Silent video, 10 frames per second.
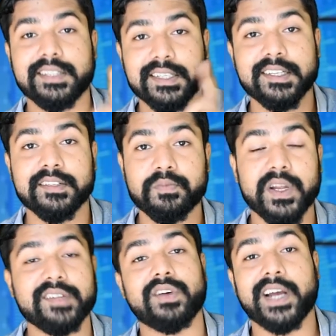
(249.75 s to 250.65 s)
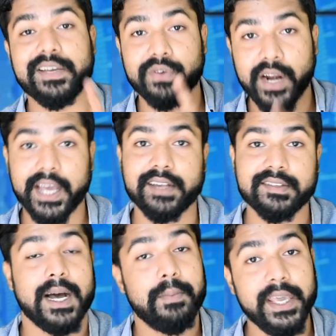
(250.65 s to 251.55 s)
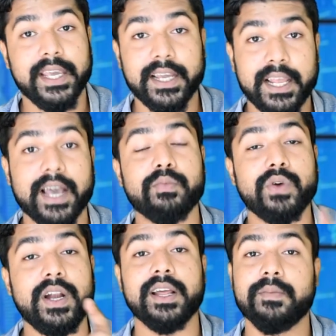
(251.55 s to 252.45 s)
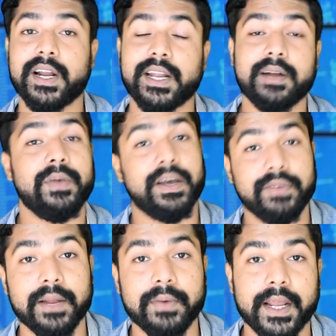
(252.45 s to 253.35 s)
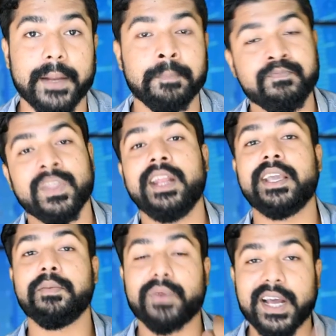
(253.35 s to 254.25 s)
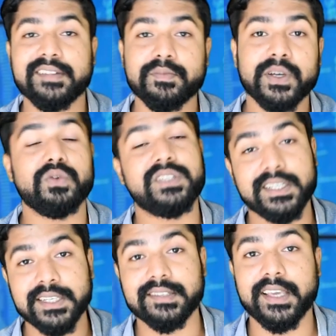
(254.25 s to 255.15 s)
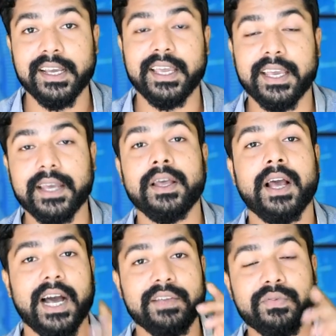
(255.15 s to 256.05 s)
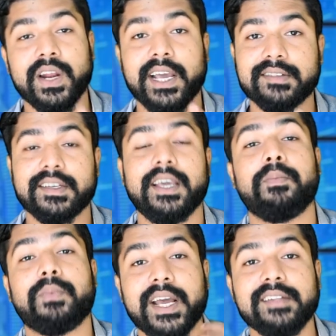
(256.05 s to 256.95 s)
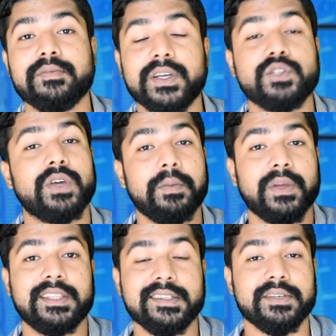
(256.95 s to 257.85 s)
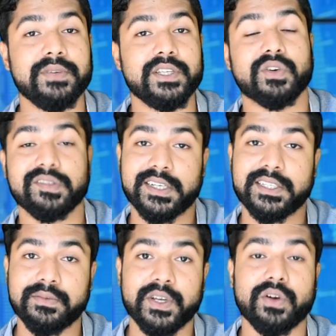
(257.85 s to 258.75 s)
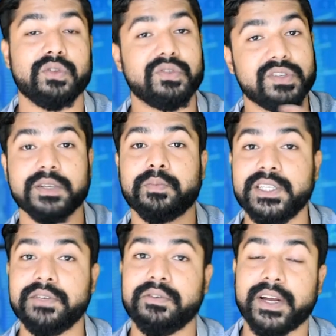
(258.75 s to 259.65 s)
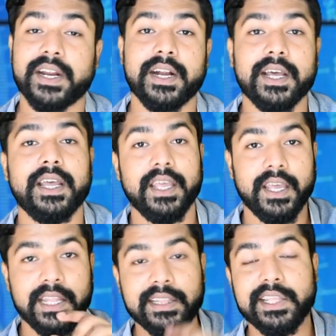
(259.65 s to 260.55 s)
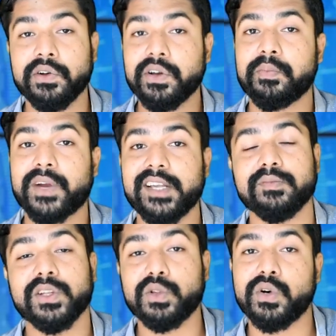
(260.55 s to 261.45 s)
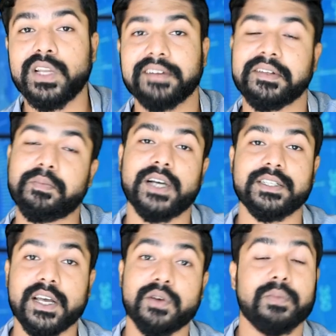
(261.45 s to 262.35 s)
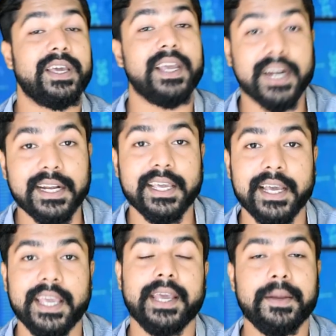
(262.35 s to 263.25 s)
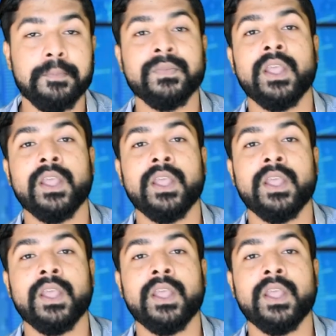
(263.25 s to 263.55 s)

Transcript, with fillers: एस प्लस और आईफोन एक्स अभी के लिए आपको इंडियन मार्केट में अवेलेबल है इनकी प्राइस में कुछ चेंजेस की गई हैं आईफोन एक्स के प्राइस में जो कि बत्तीस जीबी चौसठ जीबी और दो सौ छप्पन जीबी वेरियंट है इन तीनों की प्राइस में 2000 से 5000 रुपए की कट की गई है